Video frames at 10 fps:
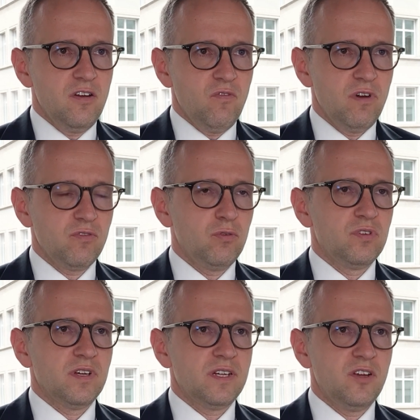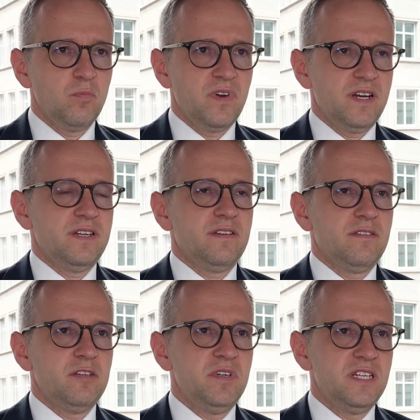wo aufgrund der
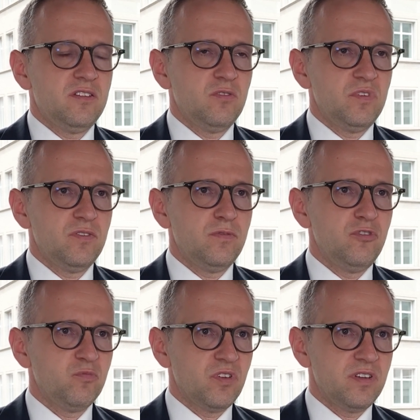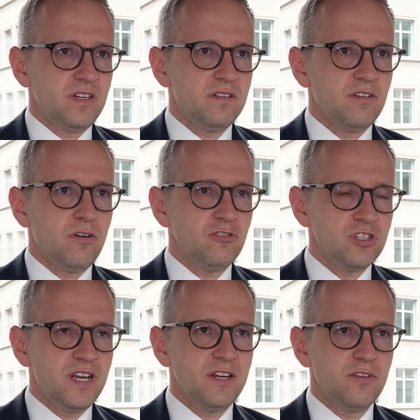Knappheit die Mieten bis zu 5%
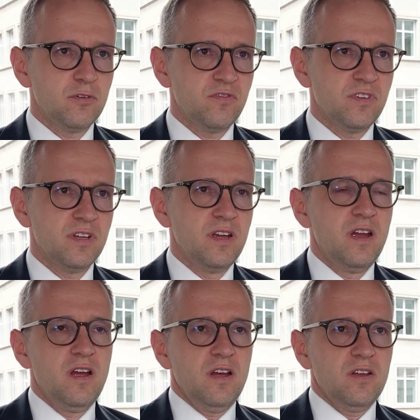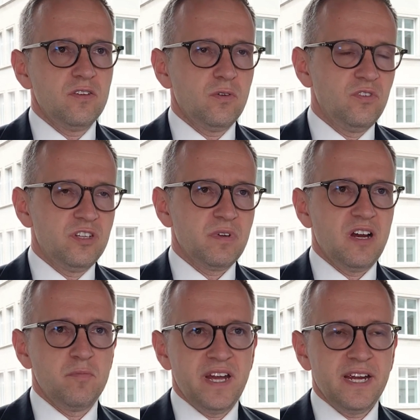ansteigen dürften. Ansonsten im
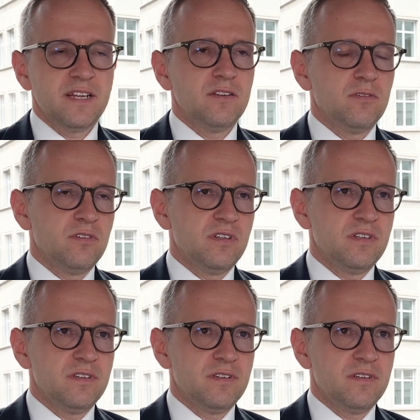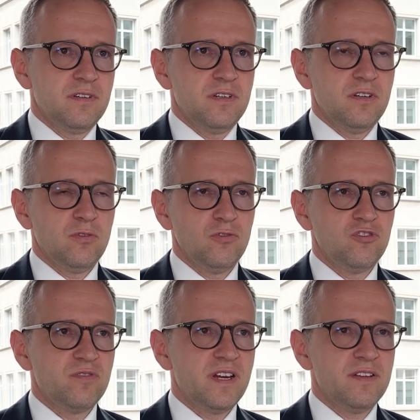Raum Bern und äh, der
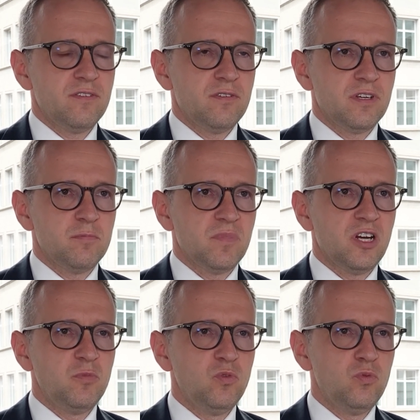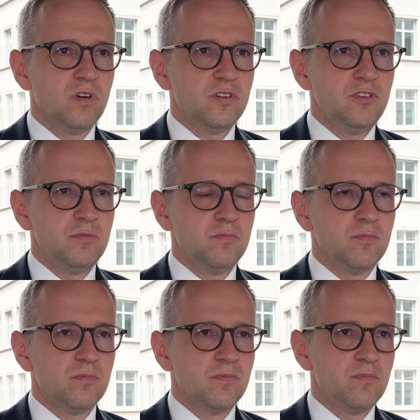Ostschweiz oder im Raum Jura,
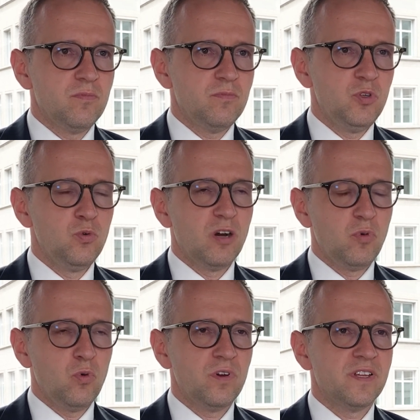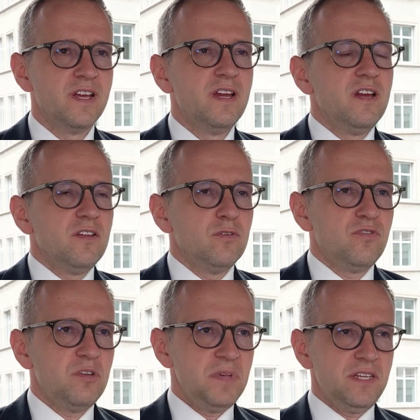im Jurabogen
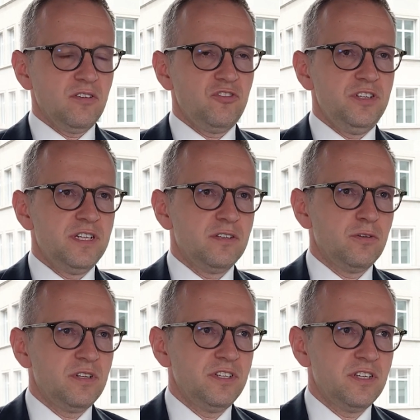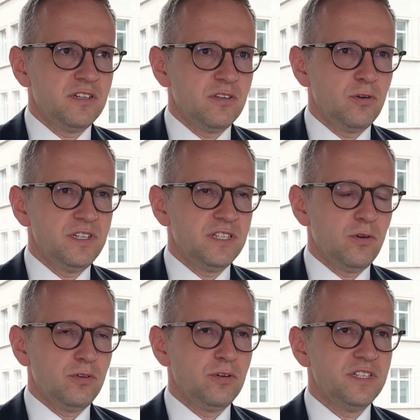dürften die Mietanstiege deutlich, deutlich,
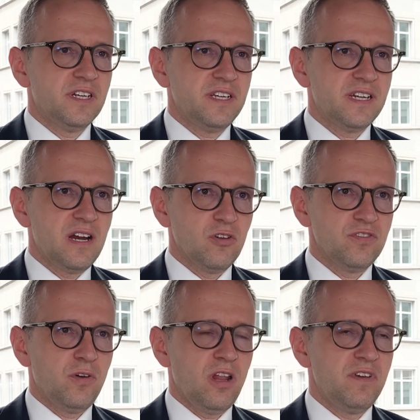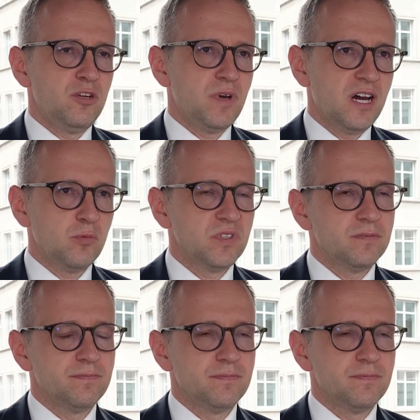deutlich geringer ausfallen, wenn überhaupt.